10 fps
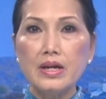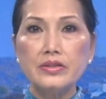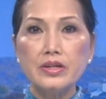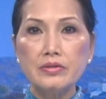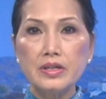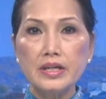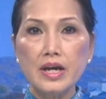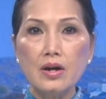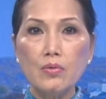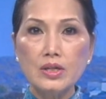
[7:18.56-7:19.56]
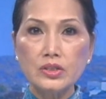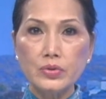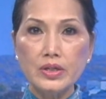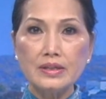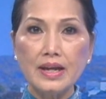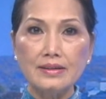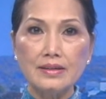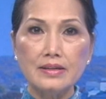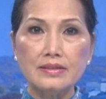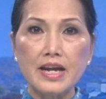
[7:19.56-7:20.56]
Nhiều người ở Wall Street khẳng
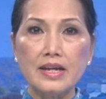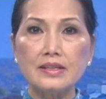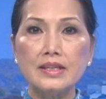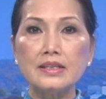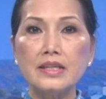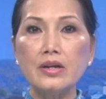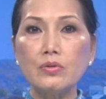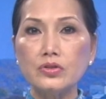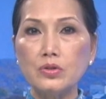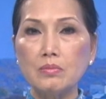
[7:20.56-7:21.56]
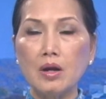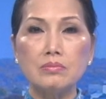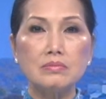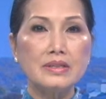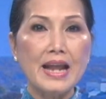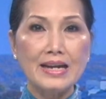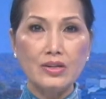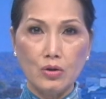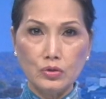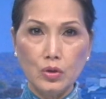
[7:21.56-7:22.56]
định rằng kinh tế của Trung Cộng đang
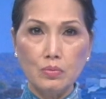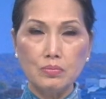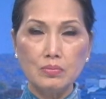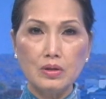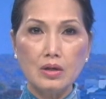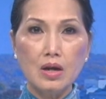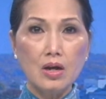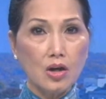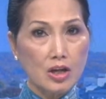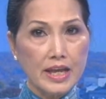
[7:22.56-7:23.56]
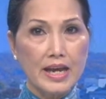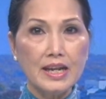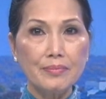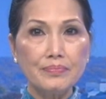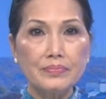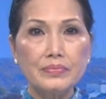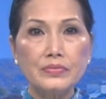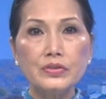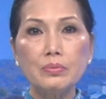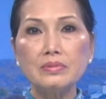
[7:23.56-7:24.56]
nổ tung. Có thể lắm,
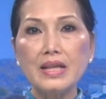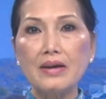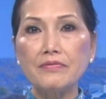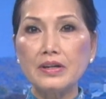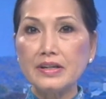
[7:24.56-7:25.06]
chúng ta vẫn